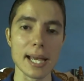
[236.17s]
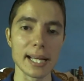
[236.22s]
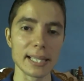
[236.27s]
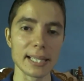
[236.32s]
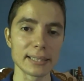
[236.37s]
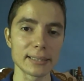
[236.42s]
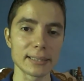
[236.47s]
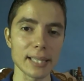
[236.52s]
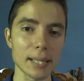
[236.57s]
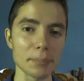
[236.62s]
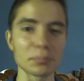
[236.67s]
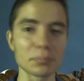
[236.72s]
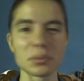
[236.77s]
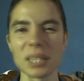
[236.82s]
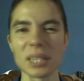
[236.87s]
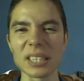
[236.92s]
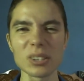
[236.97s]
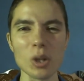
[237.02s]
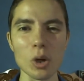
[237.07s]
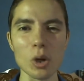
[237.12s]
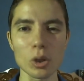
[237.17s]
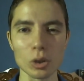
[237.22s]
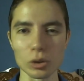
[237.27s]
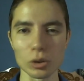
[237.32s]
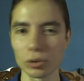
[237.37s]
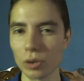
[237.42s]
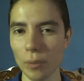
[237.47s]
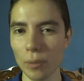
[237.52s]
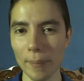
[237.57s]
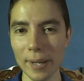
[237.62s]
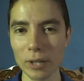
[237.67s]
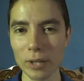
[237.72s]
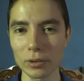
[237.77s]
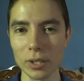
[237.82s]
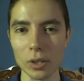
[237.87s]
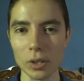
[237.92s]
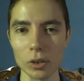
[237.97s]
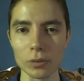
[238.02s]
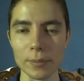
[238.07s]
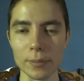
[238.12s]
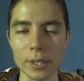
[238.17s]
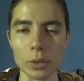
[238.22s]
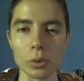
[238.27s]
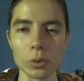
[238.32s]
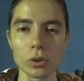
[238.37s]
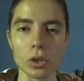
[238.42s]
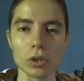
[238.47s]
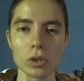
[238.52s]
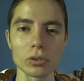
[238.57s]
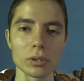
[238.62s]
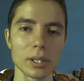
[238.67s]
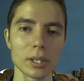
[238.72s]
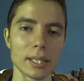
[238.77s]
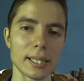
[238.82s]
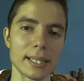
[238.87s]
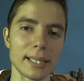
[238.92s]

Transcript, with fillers: Está, pues, es corto, son menos de dos minutos.